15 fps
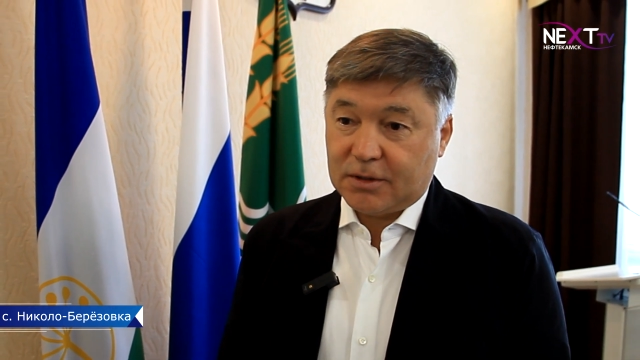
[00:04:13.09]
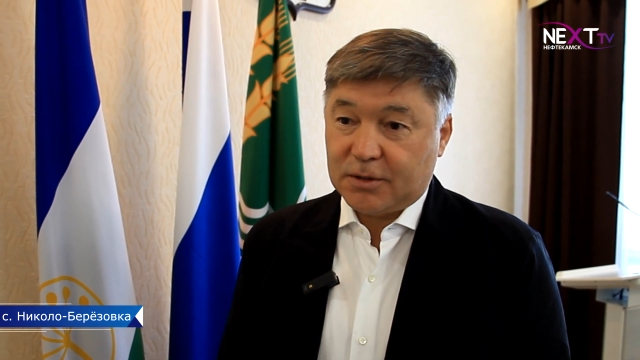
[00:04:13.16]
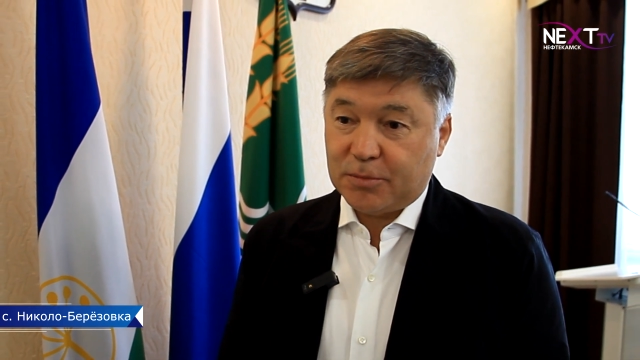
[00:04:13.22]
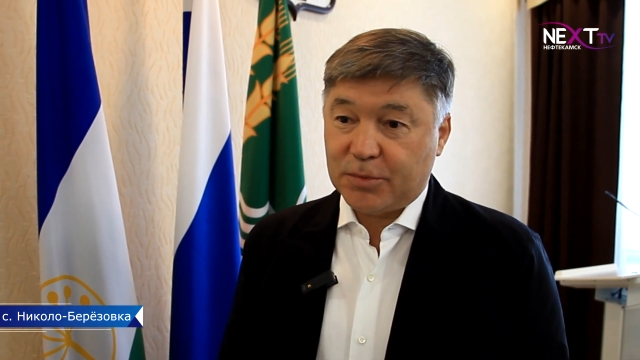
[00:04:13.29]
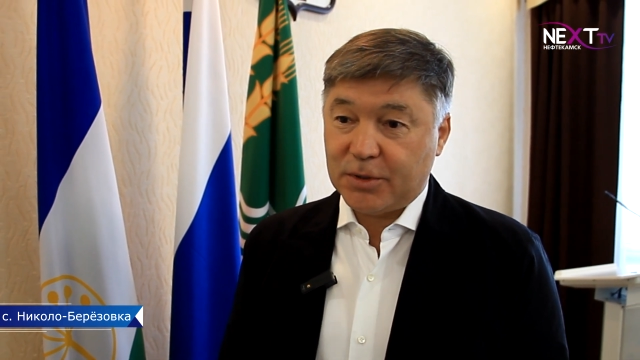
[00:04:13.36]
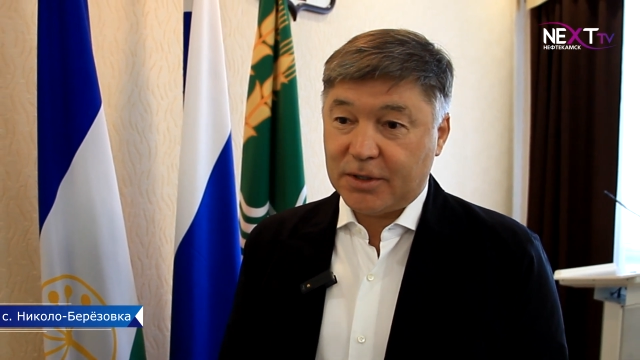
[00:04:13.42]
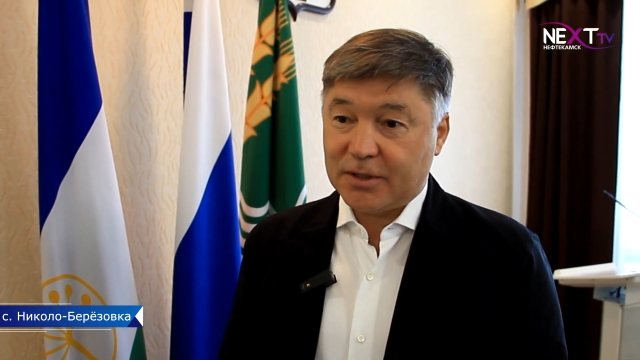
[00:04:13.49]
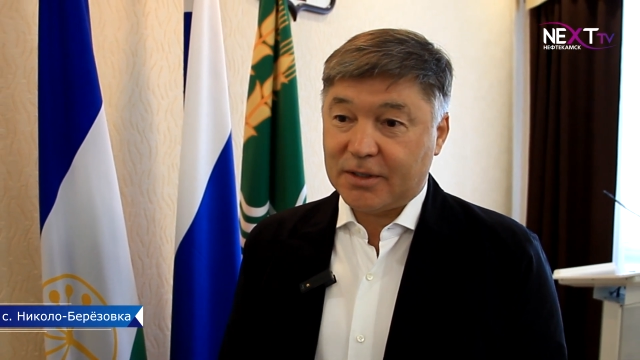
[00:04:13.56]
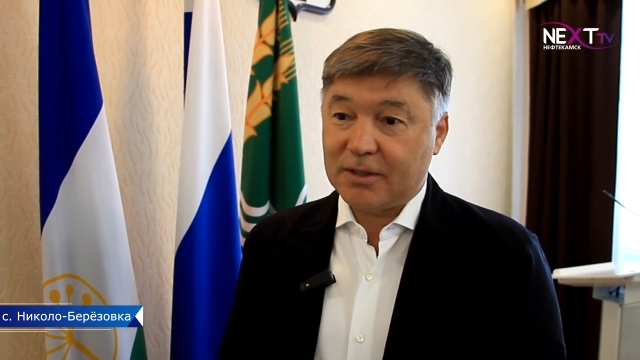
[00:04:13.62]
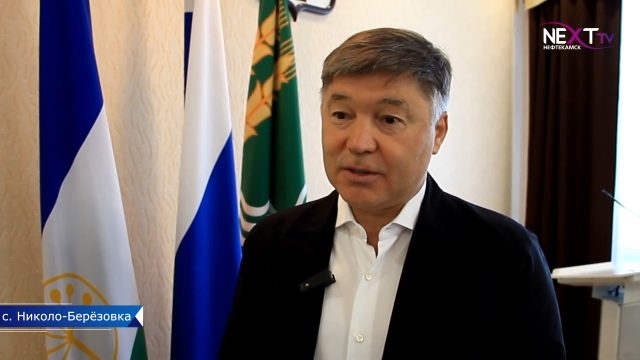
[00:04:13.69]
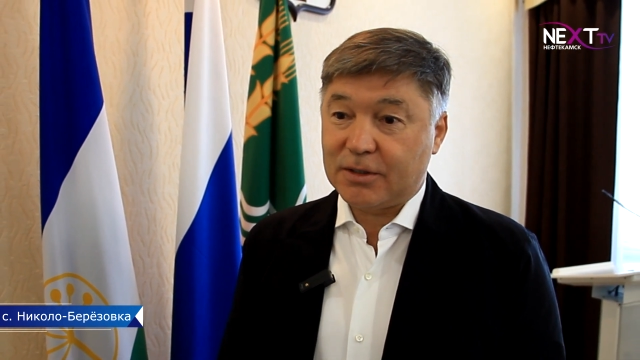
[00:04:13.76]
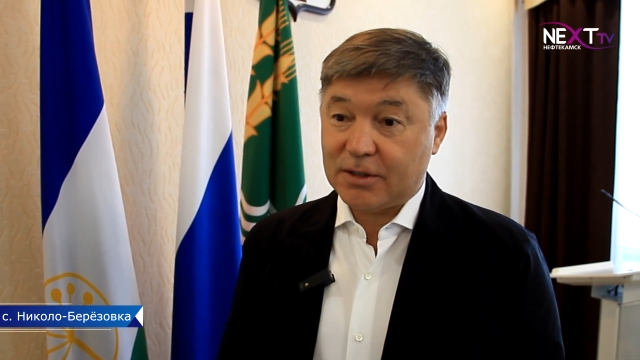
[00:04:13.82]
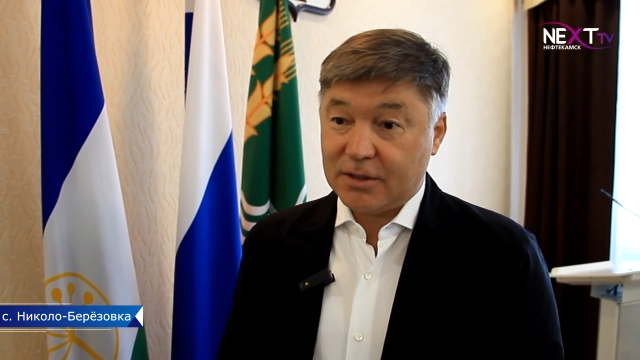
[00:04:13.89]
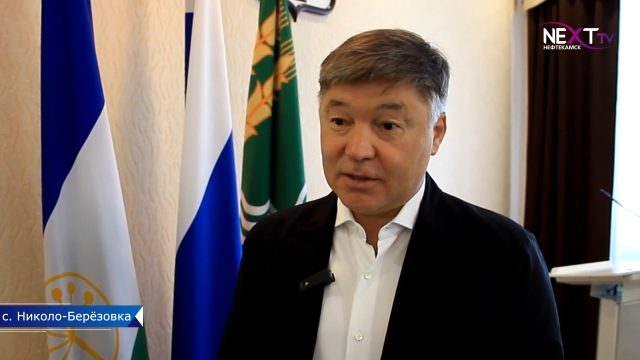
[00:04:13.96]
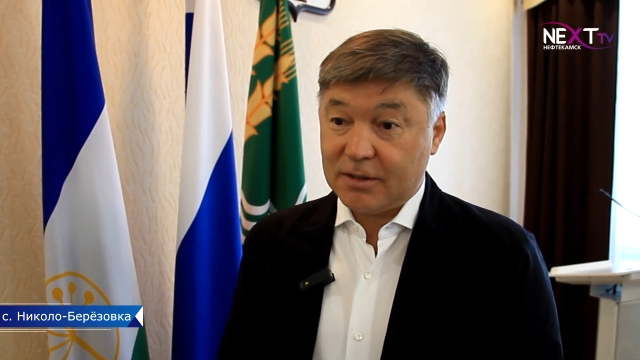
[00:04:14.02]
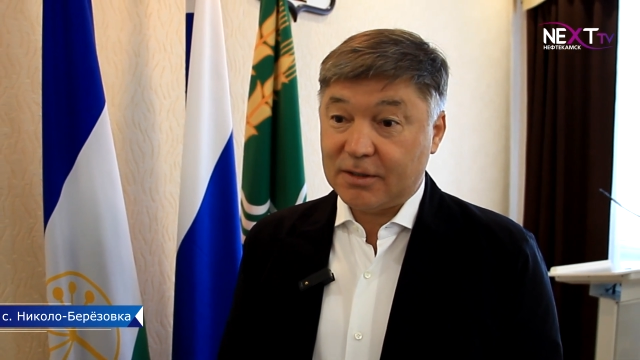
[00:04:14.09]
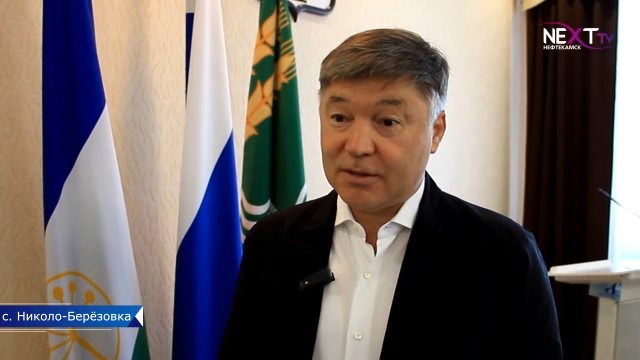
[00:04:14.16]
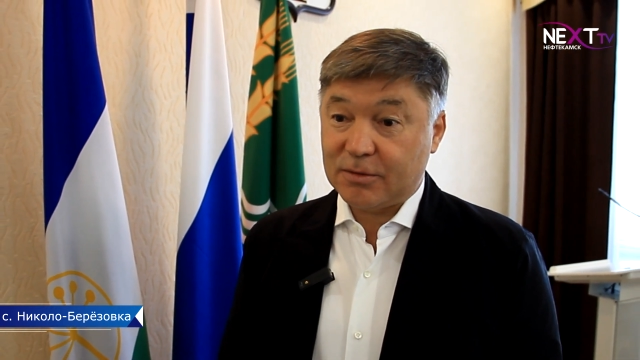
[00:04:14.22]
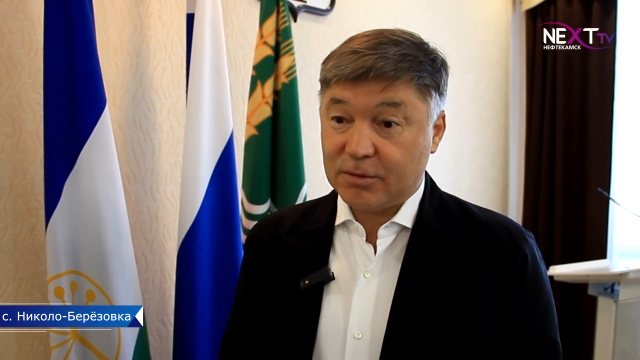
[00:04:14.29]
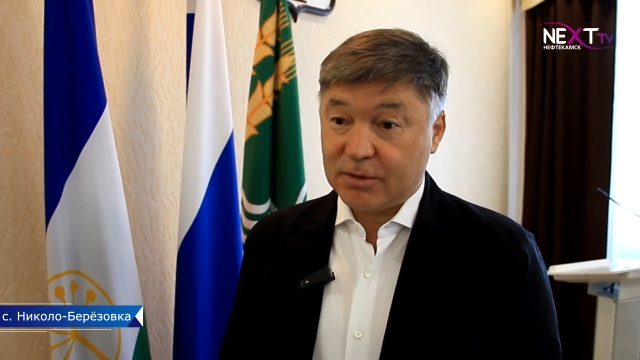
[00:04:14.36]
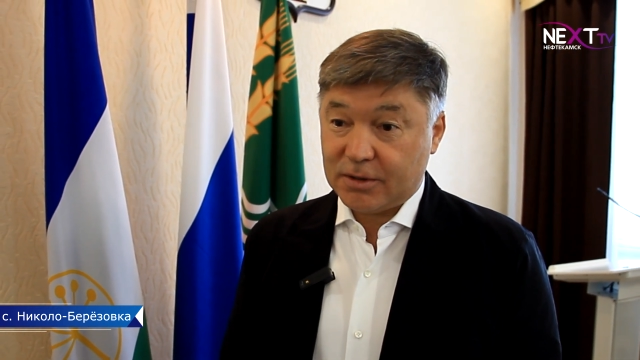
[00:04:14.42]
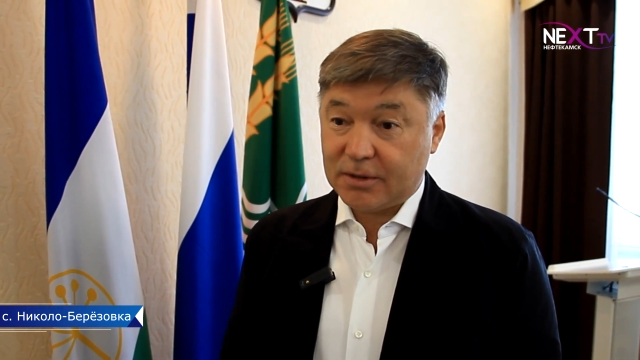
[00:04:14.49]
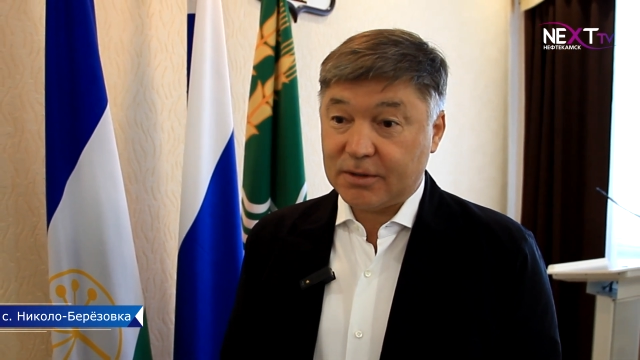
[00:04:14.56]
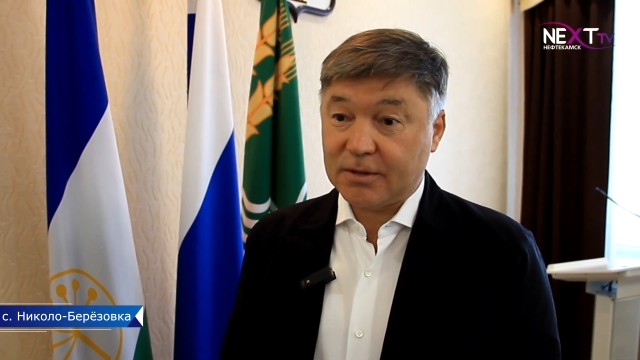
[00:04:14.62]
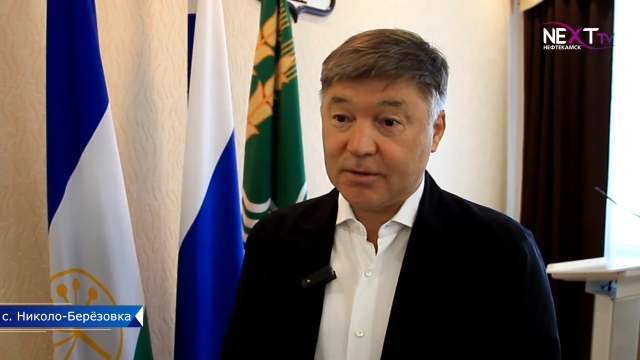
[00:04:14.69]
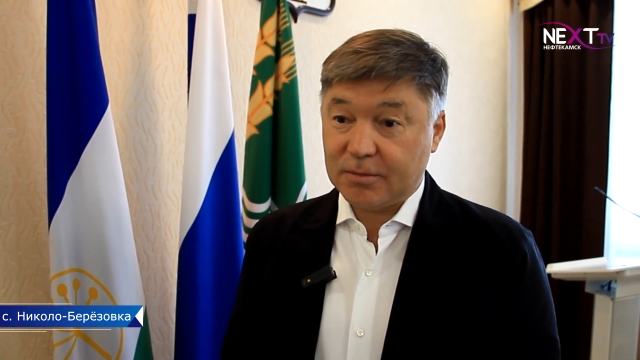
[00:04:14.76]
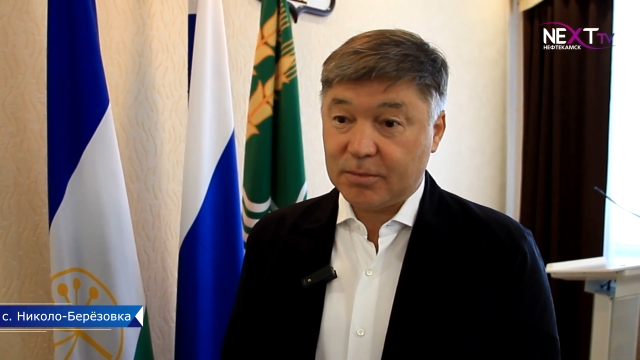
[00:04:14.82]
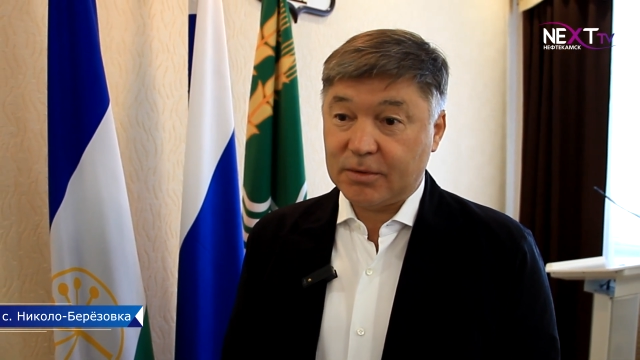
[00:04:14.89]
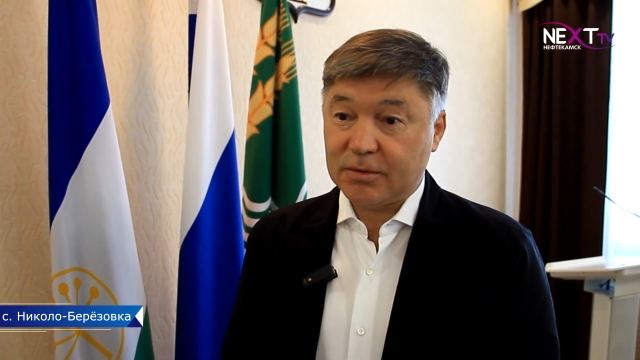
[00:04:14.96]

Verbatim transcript: теперь их лишили их участка, ну